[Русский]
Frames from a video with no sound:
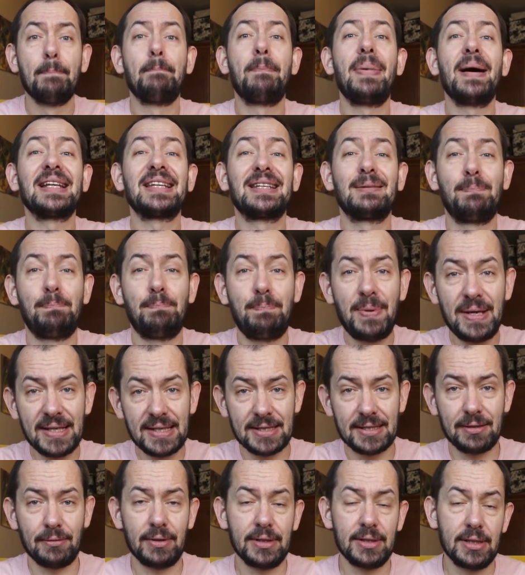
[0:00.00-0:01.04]

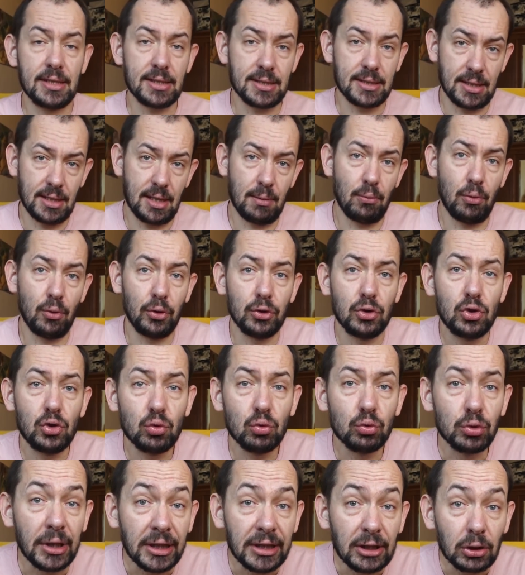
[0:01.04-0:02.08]
Подписывайтесь на мой
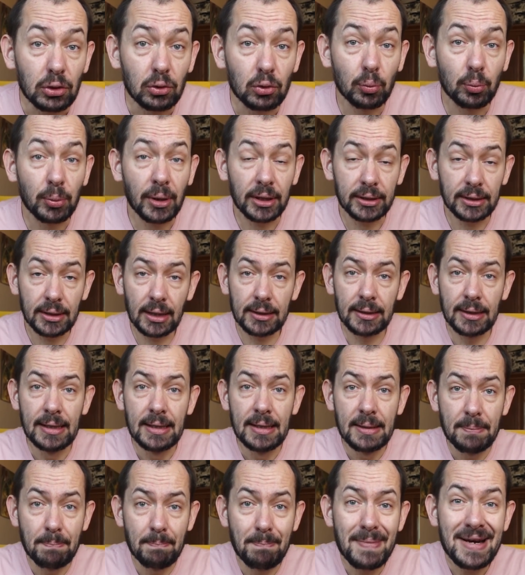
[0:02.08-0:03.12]
чудо YouTube канал.
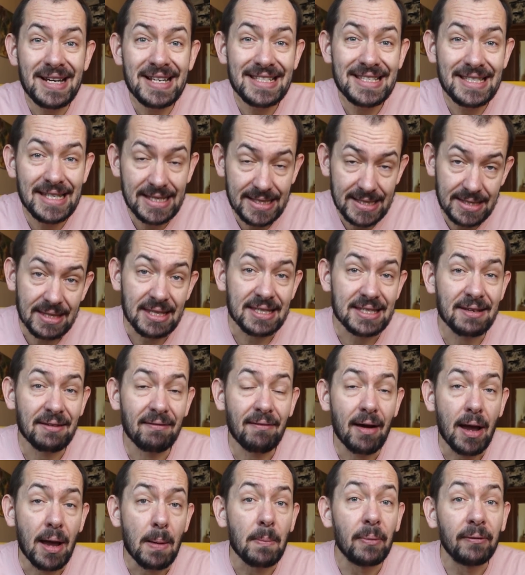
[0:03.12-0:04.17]
Мы здесь
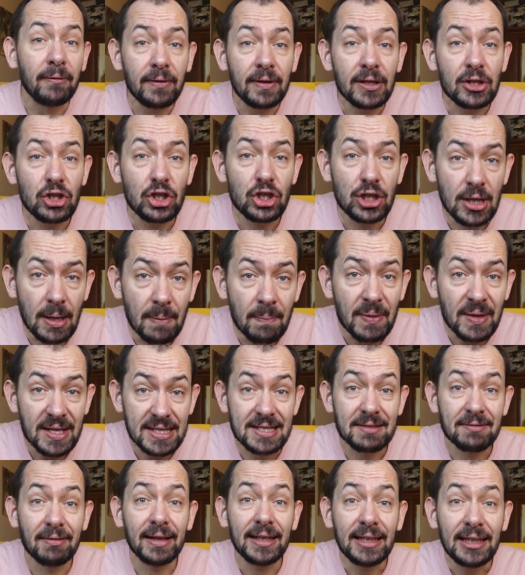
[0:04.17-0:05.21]
называем вещи
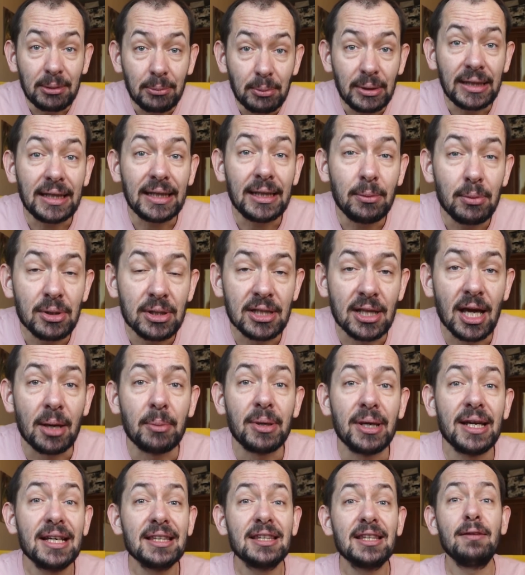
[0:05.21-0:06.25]
своими
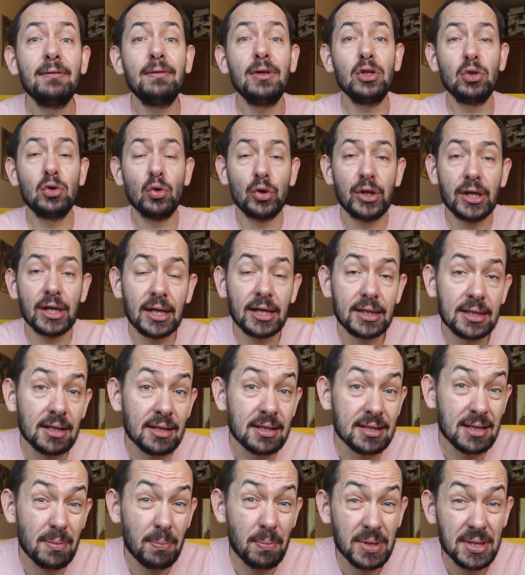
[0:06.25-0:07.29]
именами. Это видео я хотел
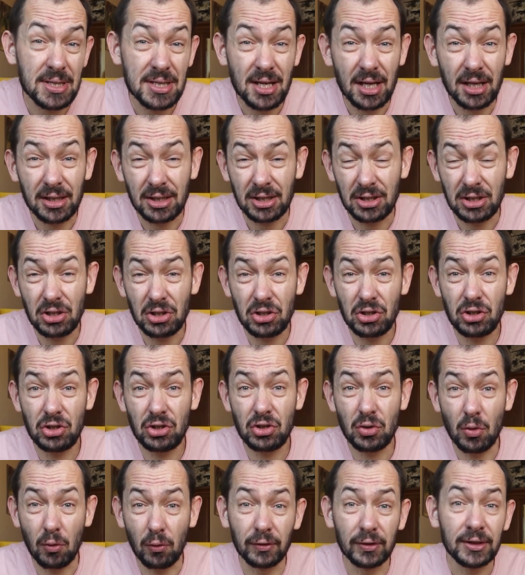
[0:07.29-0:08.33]
записать
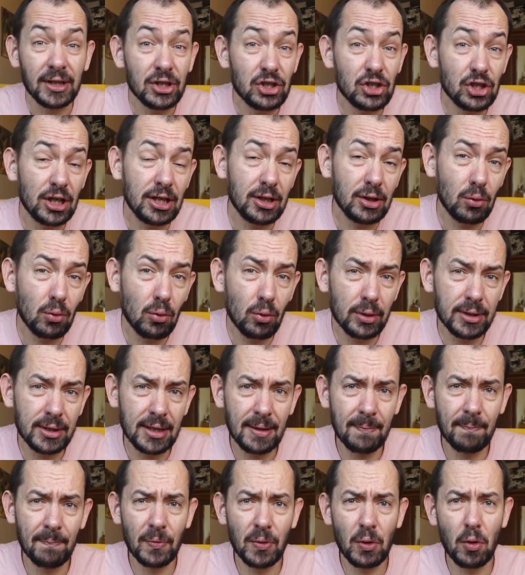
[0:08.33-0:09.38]
еще в начале
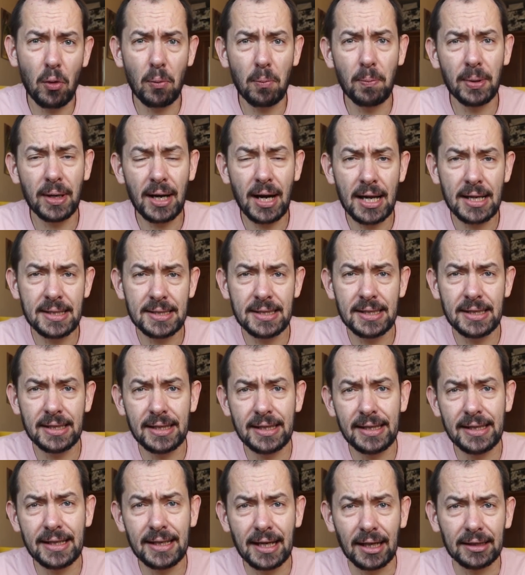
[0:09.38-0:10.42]
года, но
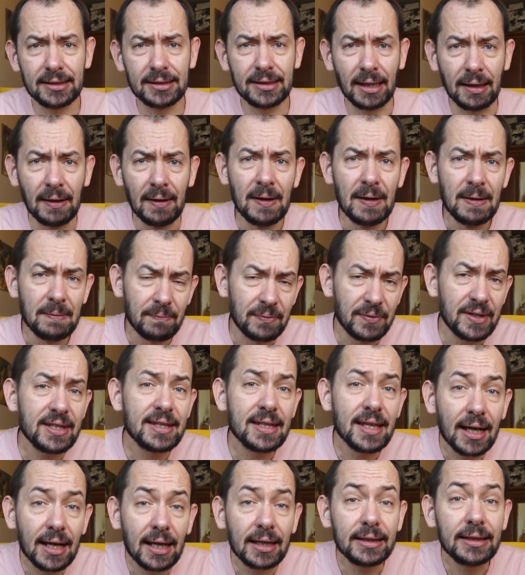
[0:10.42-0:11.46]
праздники как-то не
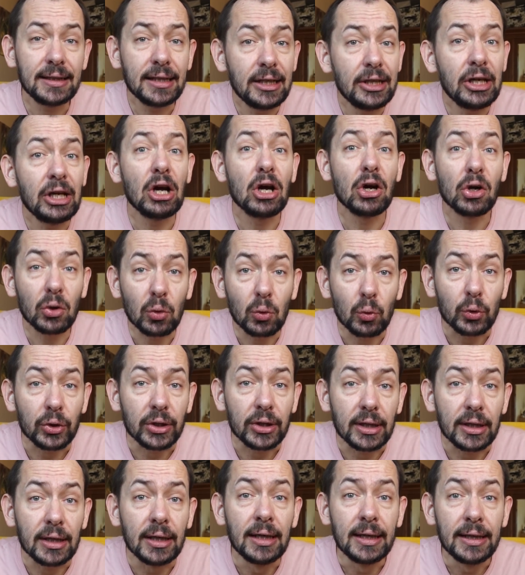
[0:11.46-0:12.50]
доходили
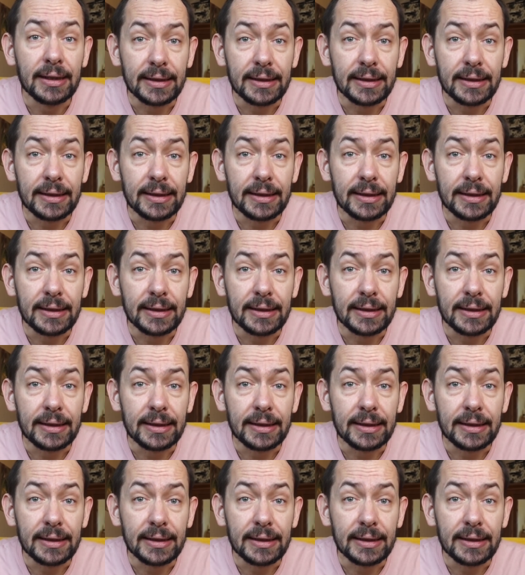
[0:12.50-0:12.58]
руки.